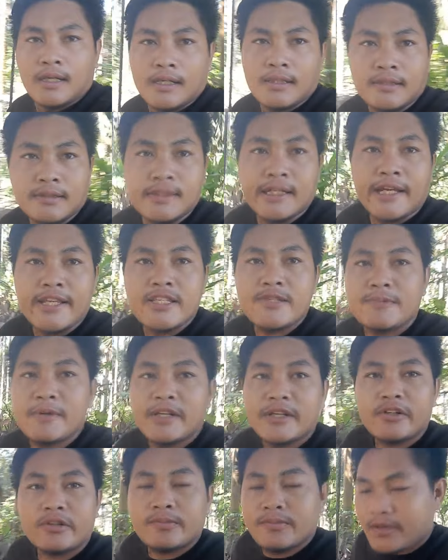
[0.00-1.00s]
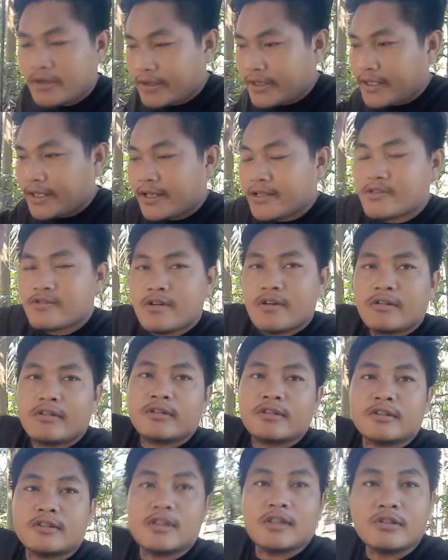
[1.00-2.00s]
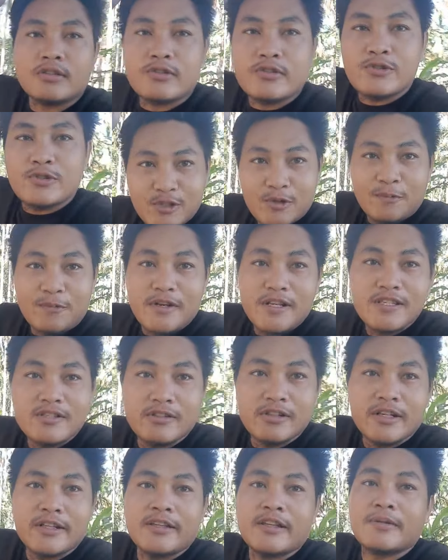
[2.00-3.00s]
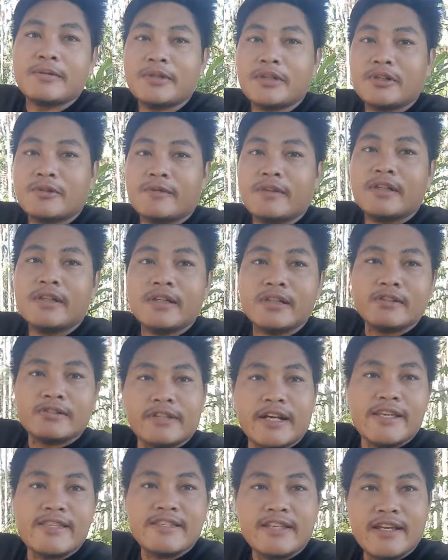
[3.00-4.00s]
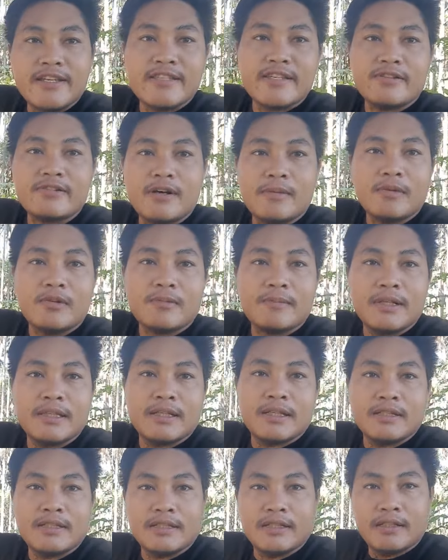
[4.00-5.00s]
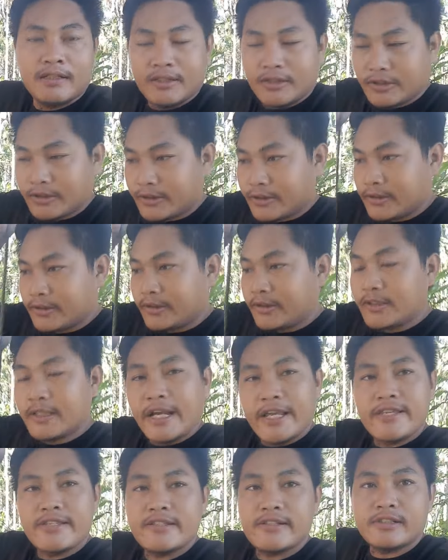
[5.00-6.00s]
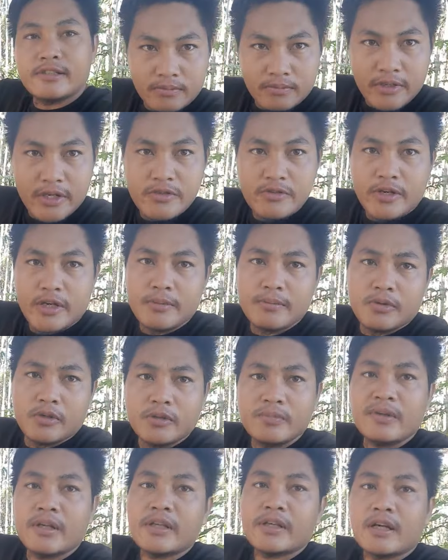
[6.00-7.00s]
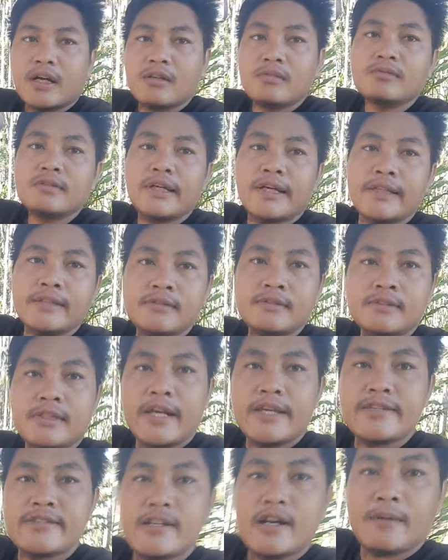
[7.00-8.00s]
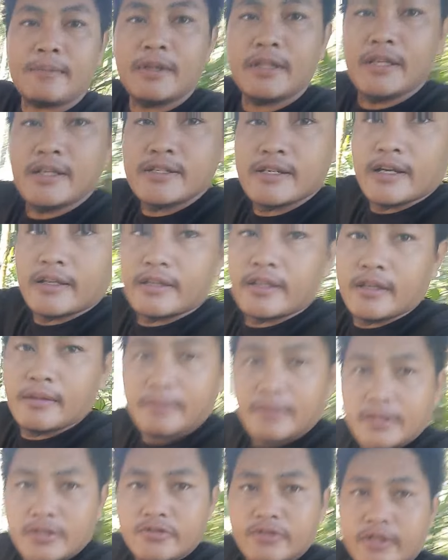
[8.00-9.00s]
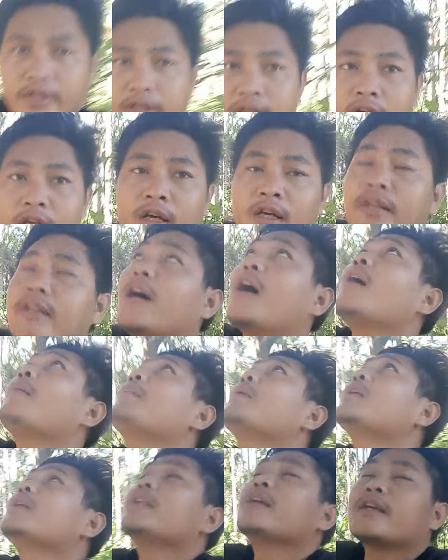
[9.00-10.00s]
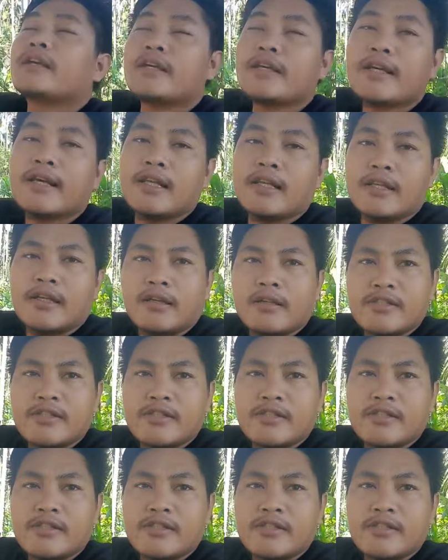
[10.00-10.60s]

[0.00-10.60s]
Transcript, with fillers: हेलो गाइस वेरी गुड मॉर्निंग एंड स्वागत करता हूँ दोस्तों फिर से और एक नई वीडियो तो गाइस कैसे हो आप लोग बता देना तो गाइस तो मैं जो है बहुत बढ़िया हूँ एंड गाइस यहाँ पे देख सकते हैं मैं जो है यहाँ पे निक्की के लिए